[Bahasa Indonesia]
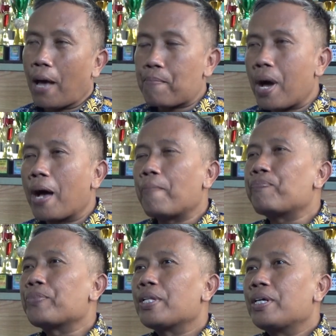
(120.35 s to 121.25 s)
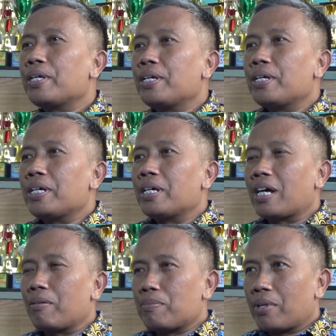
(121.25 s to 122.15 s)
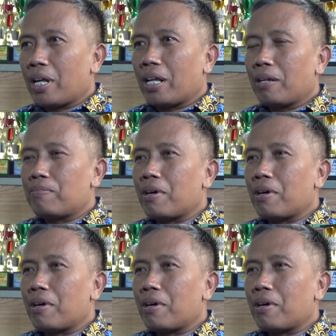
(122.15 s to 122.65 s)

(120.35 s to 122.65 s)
apa. Kami berharap